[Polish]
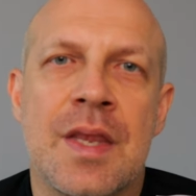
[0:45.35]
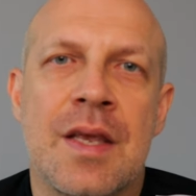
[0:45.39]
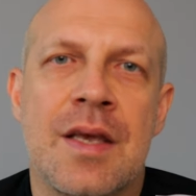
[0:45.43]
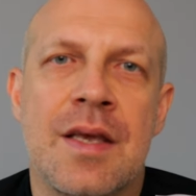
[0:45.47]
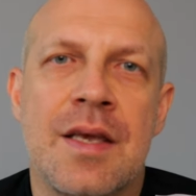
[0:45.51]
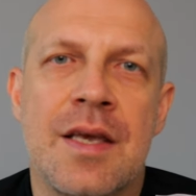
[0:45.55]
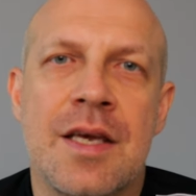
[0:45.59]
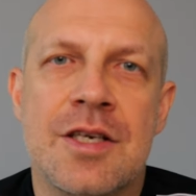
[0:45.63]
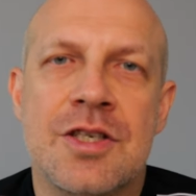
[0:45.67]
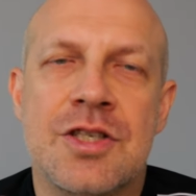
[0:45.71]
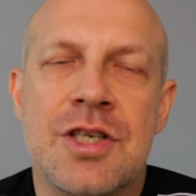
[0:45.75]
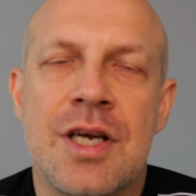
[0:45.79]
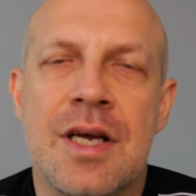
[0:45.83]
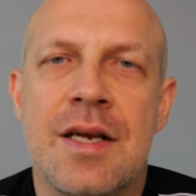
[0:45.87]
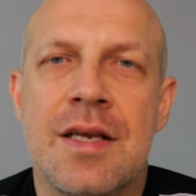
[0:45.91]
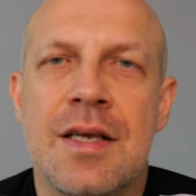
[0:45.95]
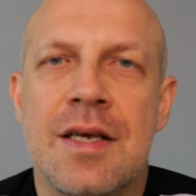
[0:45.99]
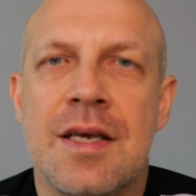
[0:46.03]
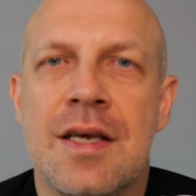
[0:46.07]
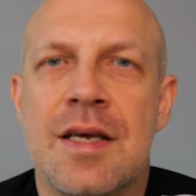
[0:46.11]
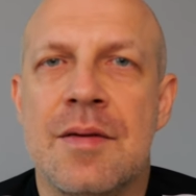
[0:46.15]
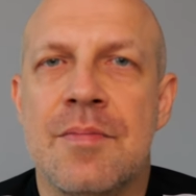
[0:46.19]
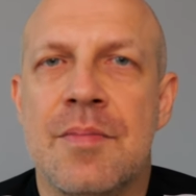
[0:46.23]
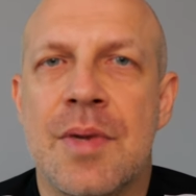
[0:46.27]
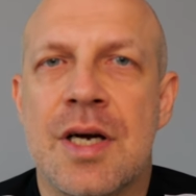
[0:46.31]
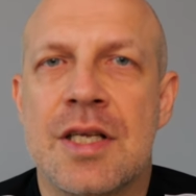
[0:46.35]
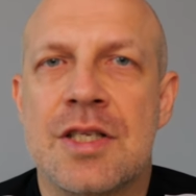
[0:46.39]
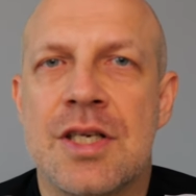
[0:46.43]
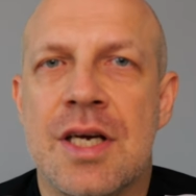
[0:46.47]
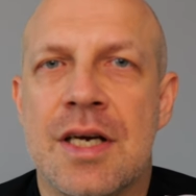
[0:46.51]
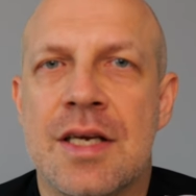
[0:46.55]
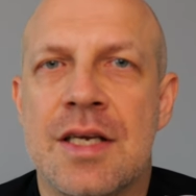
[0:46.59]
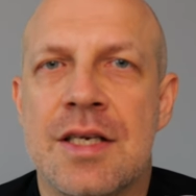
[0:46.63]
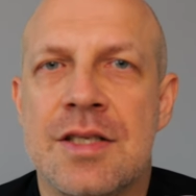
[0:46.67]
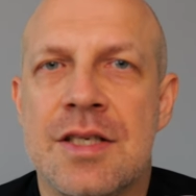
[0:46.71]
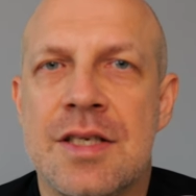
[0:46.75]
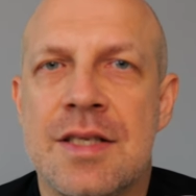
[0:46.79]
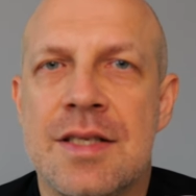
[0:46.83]
Jeżeli macie
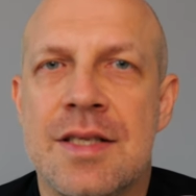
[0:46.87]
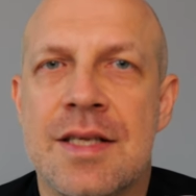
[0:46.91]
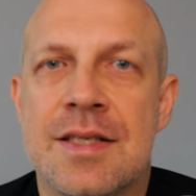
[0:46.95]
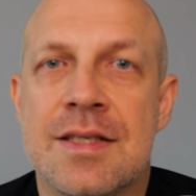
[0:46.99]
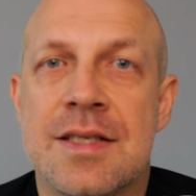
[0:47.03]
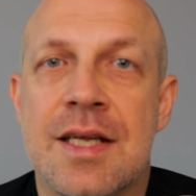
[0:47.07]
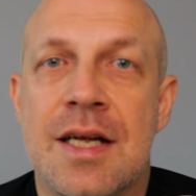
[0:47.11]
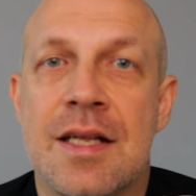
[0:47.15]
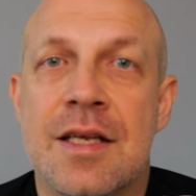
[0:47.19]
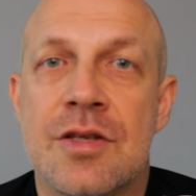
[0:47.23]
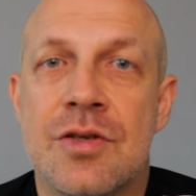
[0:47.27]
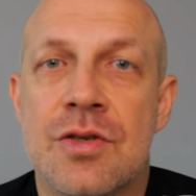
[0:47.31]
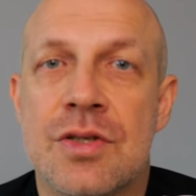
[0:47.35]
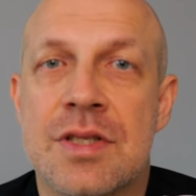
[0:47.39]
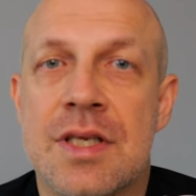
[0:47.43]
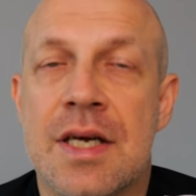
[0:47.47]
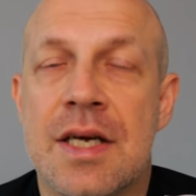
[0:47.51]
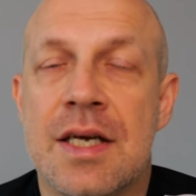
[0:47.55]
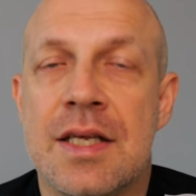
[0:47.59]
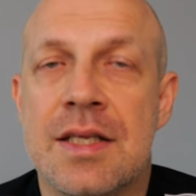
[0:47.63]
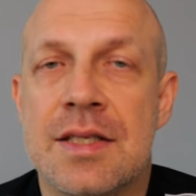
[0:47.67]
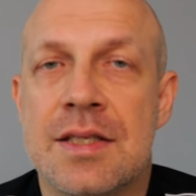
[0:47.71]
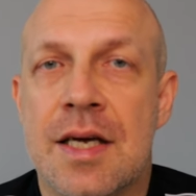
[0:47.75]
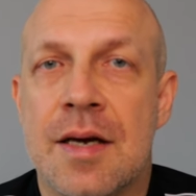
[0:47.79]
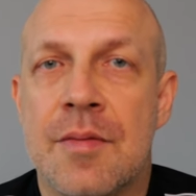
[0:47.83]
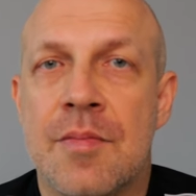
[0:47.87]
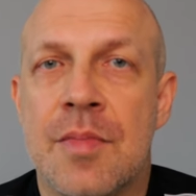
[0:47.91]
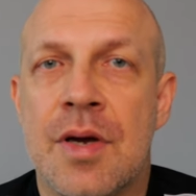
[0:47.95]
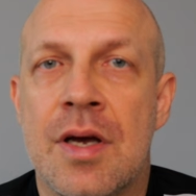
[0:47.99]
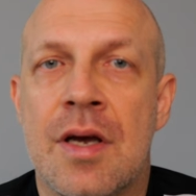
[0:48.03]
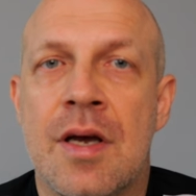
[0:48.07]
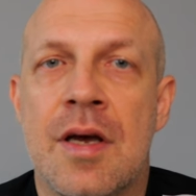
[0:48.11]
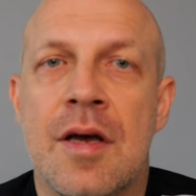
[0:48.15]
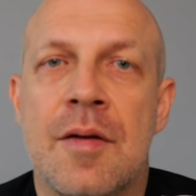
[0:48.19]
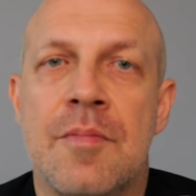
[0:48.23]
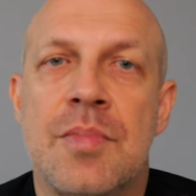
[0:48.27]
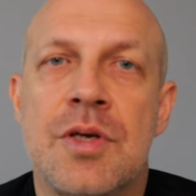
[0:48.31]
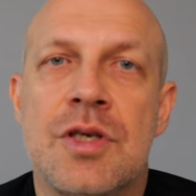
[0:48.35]
jakieś inne zdanie, to zachęcam
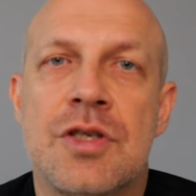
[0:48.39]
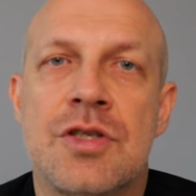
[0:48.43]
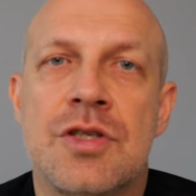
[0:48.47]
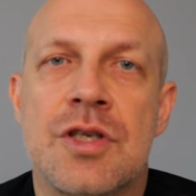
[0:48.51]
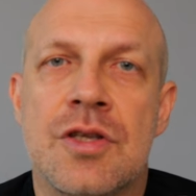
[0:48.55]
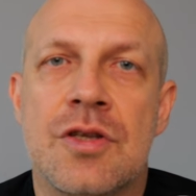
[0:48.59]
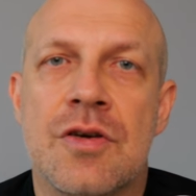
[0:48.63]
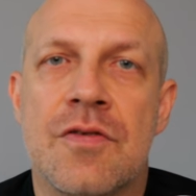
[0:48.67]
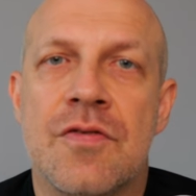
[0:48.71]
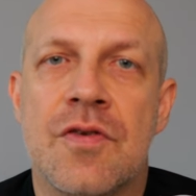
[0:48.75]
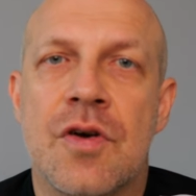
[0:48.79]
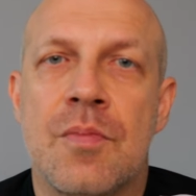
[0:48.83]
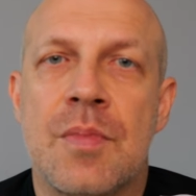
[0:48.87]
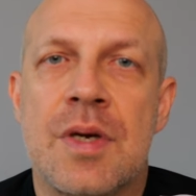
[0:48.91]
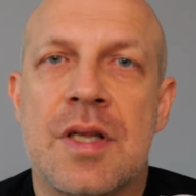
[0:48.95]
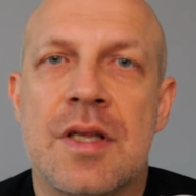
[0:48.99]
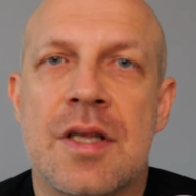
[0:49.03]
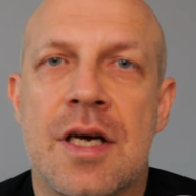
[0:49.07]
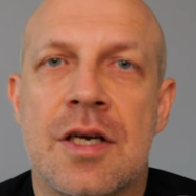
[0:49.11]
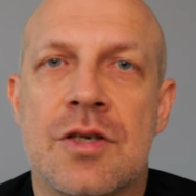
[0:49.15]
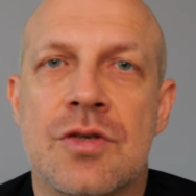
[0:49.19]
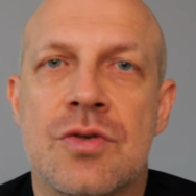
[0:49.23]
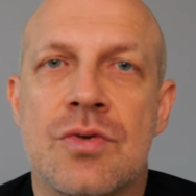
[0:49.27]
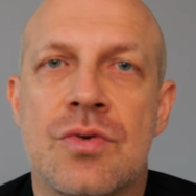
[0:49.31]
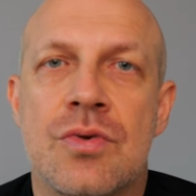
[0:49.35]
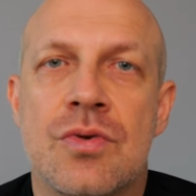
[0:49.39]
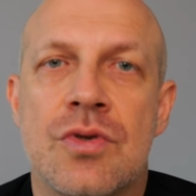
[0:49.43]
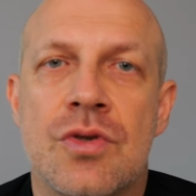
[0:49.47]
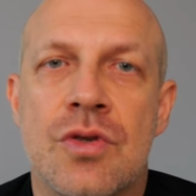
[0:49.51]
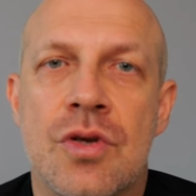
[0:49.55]
piszcie to w komentarzu.